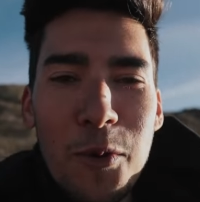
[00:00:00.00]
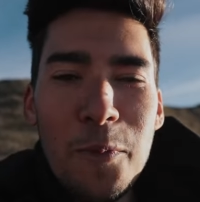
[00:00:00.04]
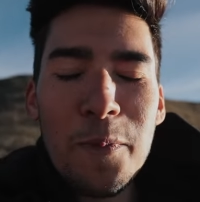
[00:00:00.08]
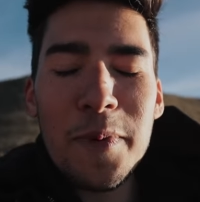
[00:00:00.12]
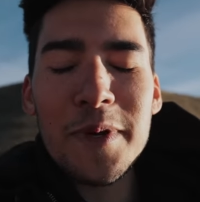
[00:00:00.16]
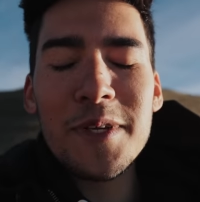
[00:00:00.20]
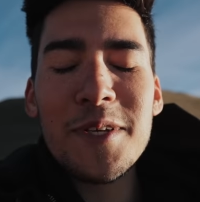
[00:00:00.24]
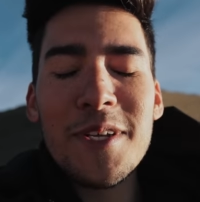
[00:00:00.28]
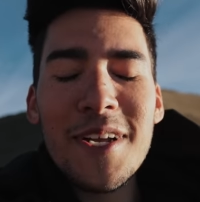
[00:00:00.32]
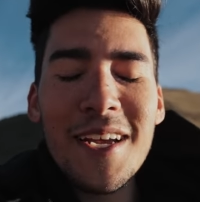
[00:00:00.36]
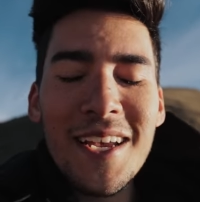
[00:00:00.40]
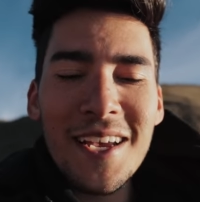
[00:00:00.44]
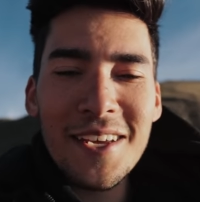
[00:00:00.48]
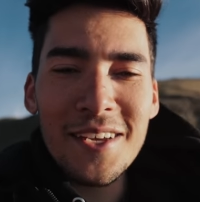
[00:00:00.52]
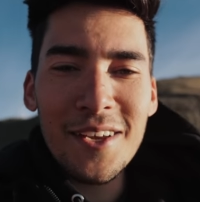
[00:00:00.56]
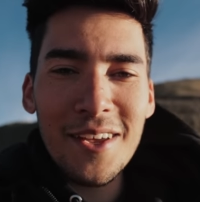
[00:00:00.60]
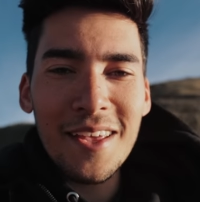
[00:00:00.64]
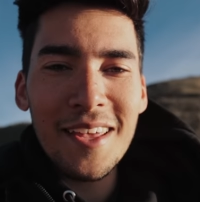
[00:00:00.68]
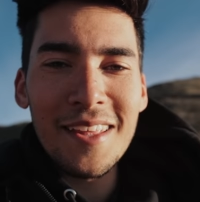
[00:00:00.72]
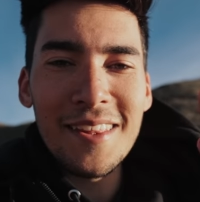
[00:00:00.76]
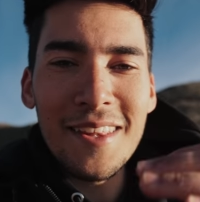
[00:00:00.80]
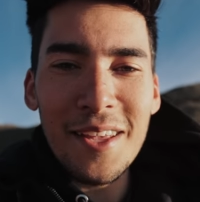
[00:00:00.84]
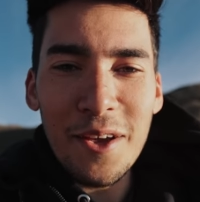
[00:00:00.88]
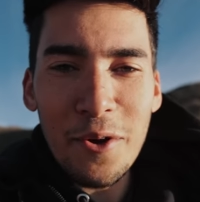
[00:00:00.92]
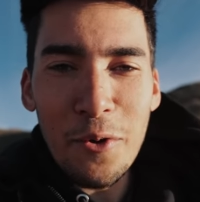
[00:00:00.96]
con un personaje
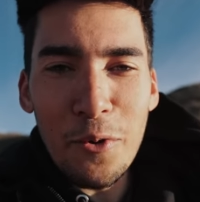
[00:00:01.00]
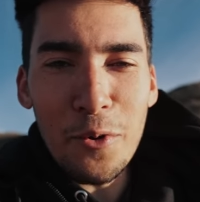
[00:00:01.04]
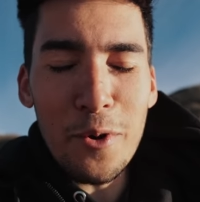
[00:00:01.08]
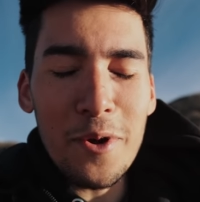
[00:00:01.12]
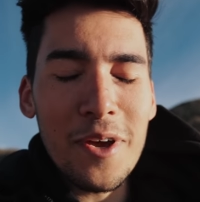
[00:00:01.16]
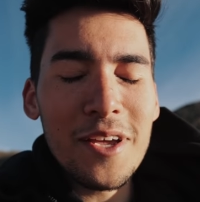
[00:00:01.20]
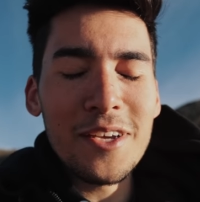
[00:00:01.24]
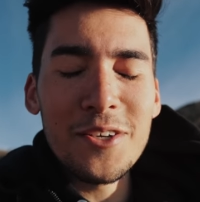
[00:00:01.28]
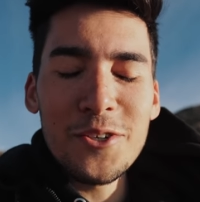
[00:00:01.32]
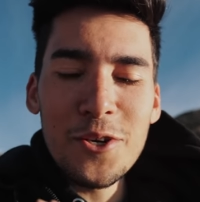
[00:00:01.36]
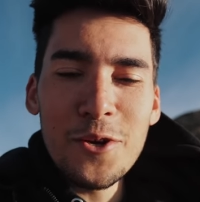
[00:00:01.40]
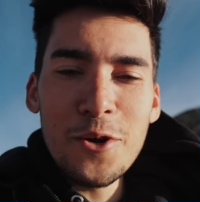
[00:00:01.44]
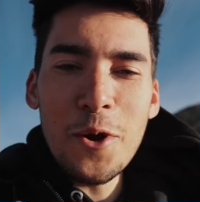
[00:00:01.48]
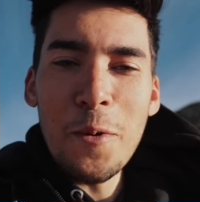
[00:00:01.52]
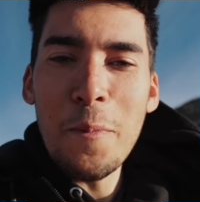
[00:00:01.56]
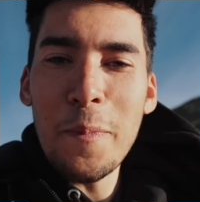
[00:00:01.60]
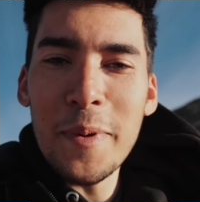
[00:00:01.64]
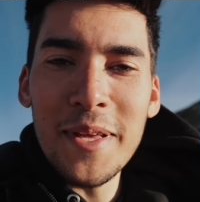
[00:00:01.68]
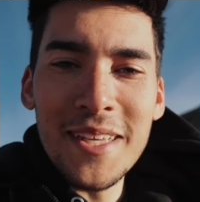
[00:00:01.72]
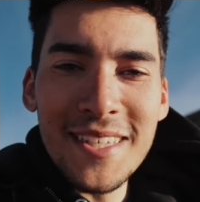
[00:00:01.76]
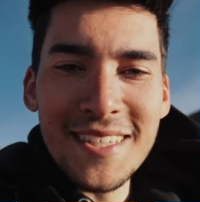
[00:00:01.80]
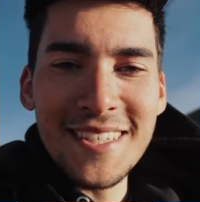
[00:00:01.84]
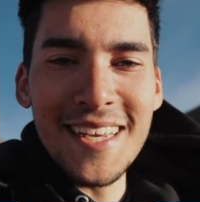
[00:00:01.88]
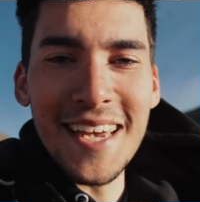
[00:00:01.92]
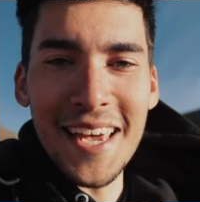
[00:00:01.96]
que te juro que yo no
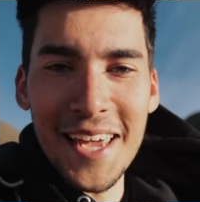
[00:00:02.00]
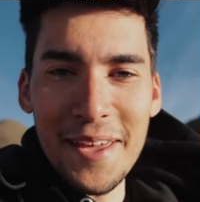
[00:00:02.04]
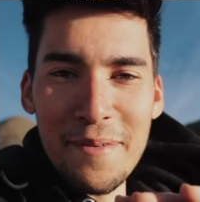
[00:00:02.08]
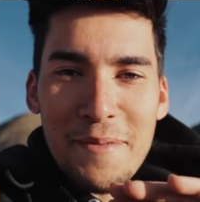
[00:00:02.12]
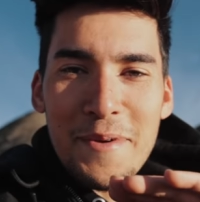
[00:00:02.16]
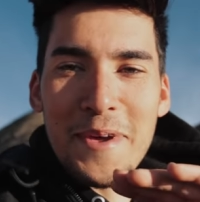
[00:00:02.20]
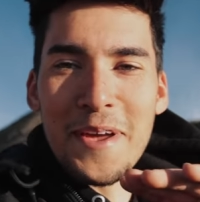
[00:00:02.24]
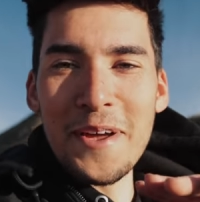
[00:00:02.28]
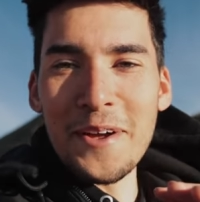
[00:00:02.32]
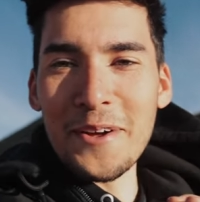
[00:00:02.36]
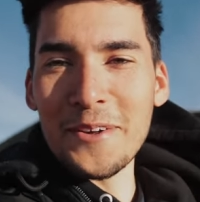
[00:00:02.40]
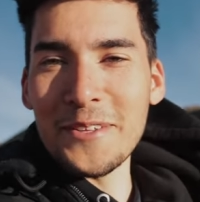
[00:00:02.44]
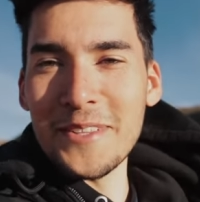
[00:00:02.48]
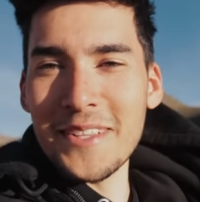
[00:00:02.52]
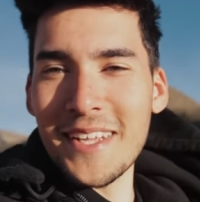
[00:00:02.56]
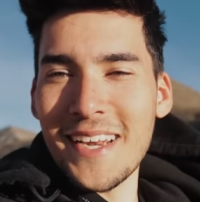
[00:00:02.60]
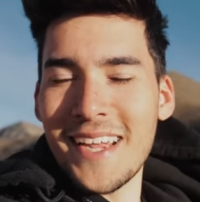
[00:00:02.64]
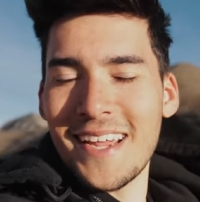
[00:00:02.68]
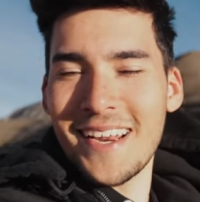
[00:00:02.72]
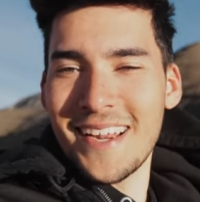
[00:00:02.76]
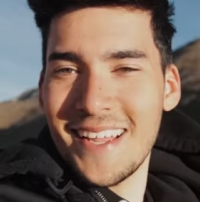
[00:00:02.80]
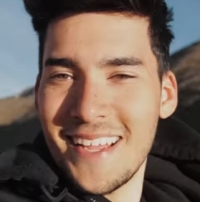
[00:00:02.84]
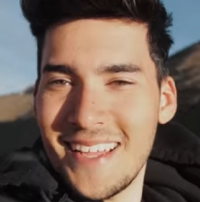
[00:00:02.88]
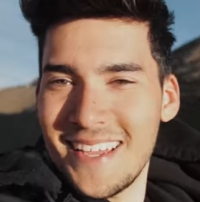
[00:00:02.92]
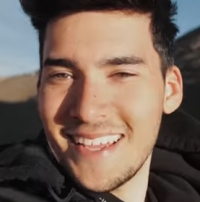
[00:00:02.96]
pensé que me iba a
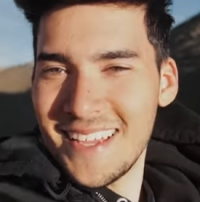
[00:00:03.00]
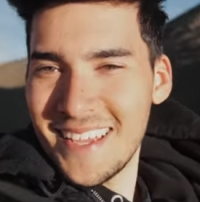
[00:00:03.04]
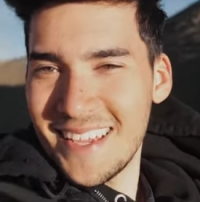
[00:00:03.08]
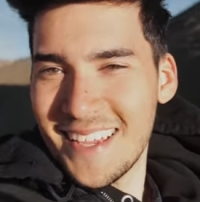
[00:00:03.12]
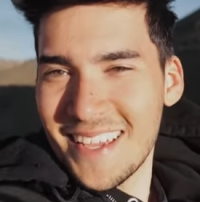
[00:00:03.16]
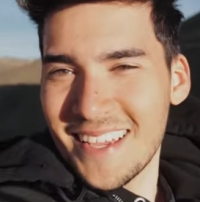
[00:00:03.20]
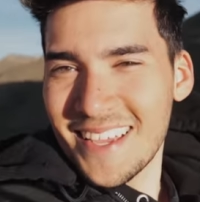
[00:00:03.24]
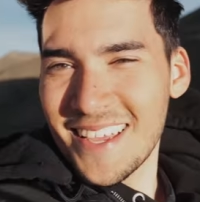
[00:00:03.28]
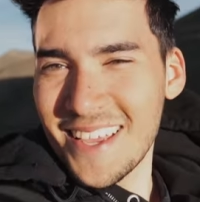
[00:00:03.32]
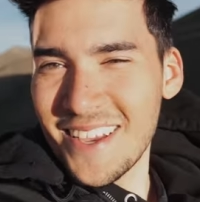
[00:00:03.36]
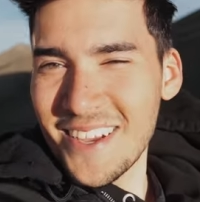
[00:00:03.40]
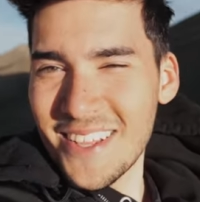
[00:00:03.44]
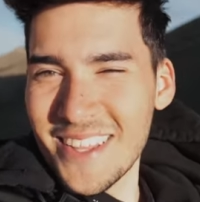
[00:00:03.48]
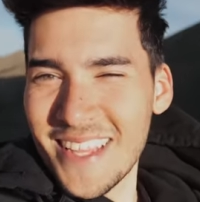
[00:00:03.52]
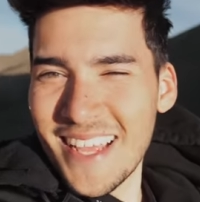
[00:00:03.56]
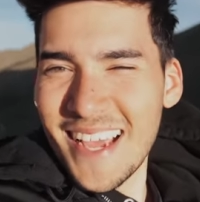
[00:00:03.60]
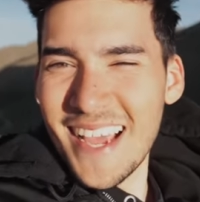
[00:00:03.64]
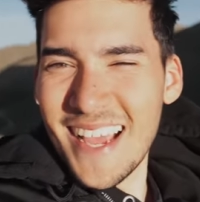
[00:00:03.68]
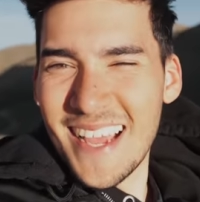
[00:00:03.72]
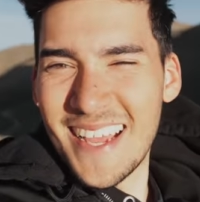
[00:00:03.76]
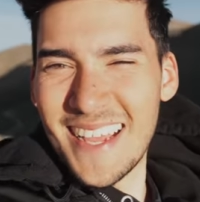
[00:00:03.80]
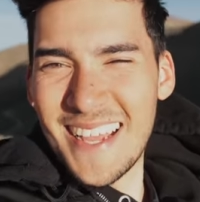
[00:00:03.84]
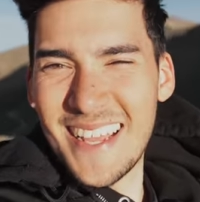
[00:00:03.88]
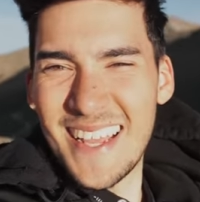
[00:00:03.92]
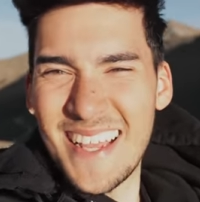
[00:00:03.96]
encontrar. ¿Qué
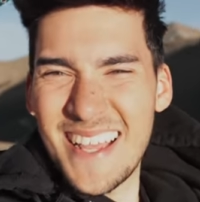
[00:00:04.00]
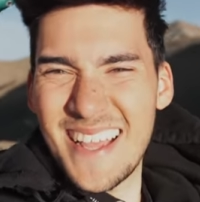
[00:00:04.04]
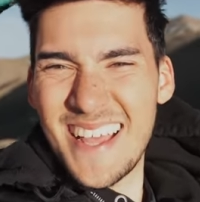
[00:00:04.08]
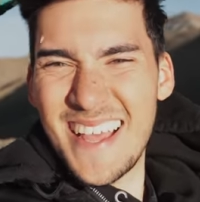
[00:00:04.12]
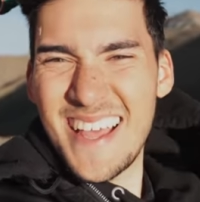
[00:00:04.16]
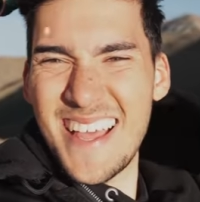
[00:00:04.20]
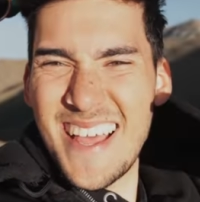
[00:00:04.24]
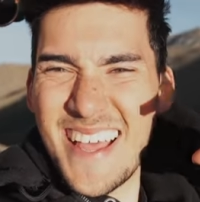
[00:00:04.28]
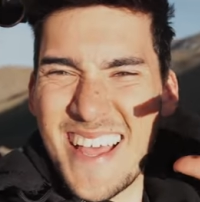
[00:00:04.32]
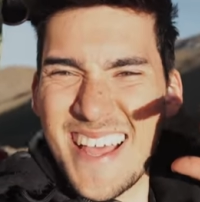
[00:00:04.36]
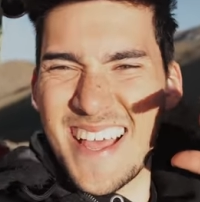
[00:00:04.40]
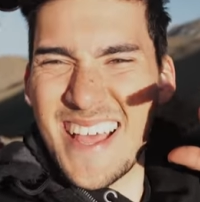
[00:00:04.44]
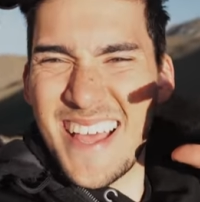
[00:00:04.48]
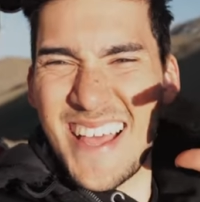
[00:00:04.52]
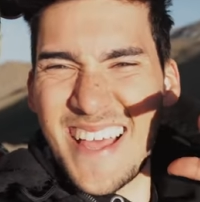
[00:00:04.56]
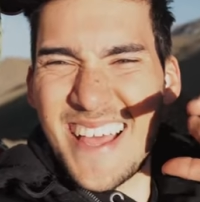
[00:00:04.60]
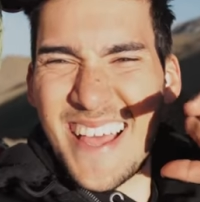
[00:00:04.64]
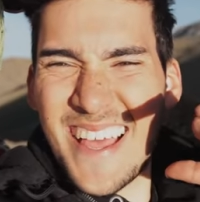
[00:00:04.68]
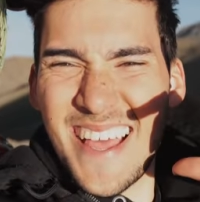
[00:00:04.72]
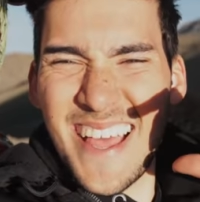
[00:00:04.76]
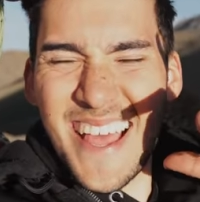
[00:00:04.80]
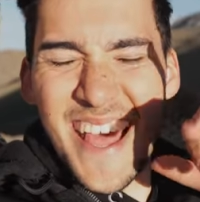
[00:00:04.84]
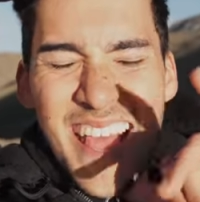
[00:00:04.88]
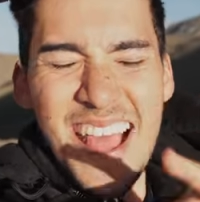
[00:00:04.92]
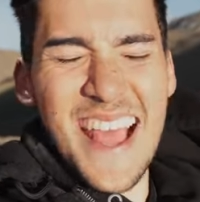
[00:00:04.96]
onda? ¿Qué haces,
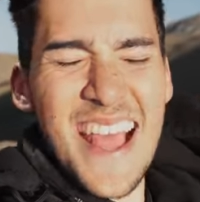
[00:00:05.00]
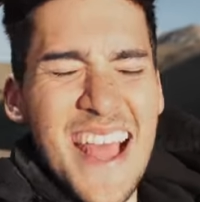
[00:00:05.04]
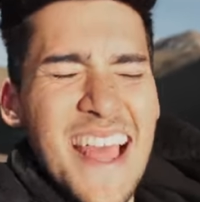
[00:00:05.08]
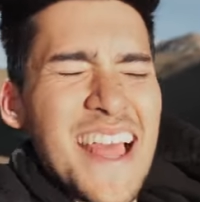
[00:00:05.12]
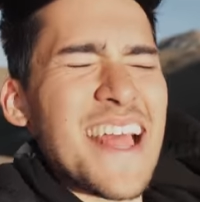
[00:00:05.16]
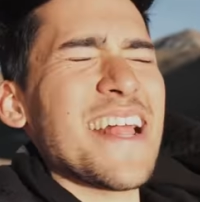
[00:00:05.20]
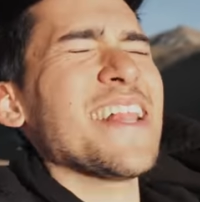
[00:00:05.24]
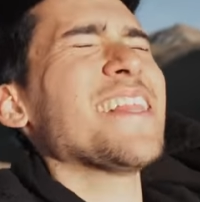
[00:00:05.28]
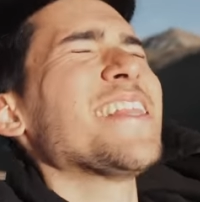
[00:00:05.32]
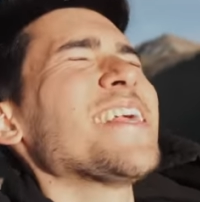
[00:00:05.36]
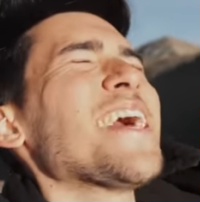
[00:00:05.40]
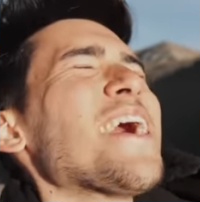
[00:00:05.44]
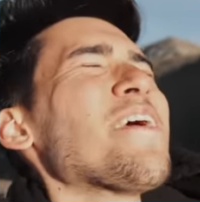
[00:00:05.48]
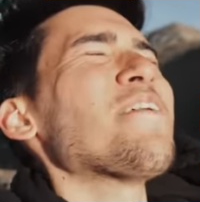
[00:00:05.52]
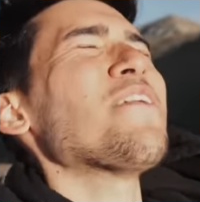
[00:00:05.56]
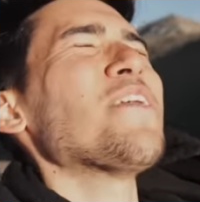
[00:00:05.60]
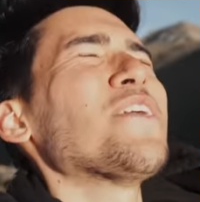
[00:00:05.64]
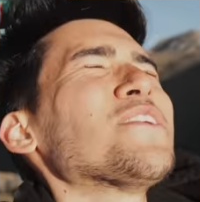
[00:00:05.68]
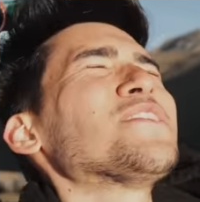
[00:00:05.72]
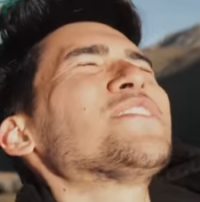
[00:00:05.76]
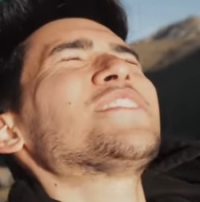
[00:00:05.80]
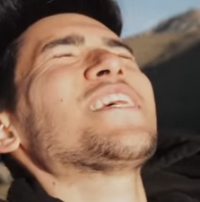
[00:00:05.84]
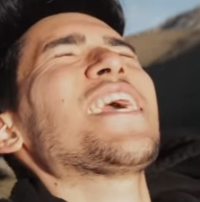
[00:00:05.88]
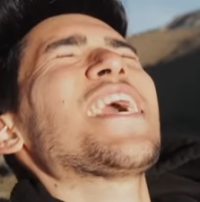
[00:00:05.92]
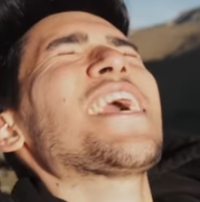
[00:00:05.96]
hermanito? ¿Cómo andas? El
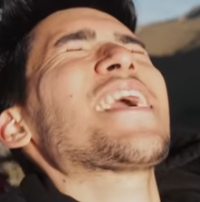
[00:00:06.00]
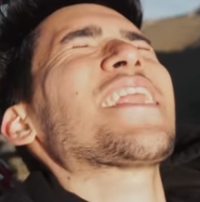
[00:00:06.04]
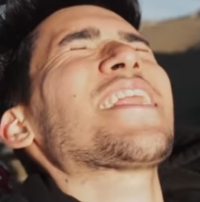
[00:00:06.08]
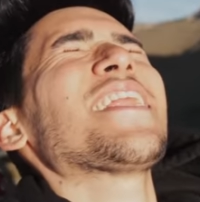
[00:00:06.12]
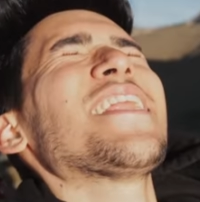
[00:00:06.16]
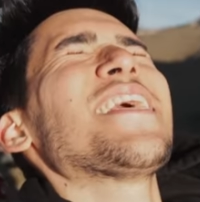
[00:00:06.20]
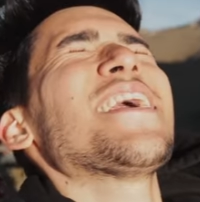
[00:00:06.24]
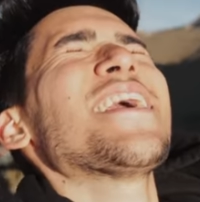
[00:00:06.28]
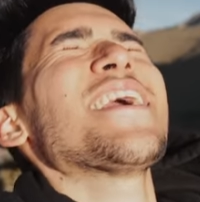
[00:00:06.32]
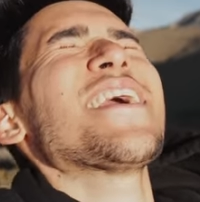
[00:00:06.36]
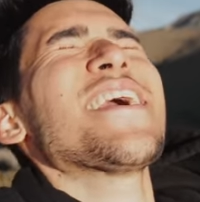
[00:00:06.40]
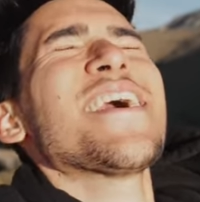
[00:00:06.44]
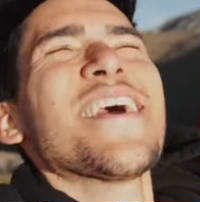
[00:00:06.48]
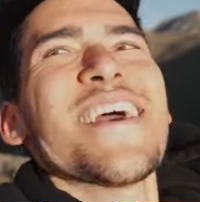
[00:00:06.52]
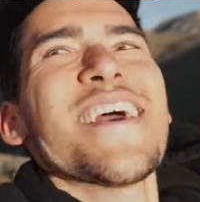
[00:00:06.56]
diablo Charlie.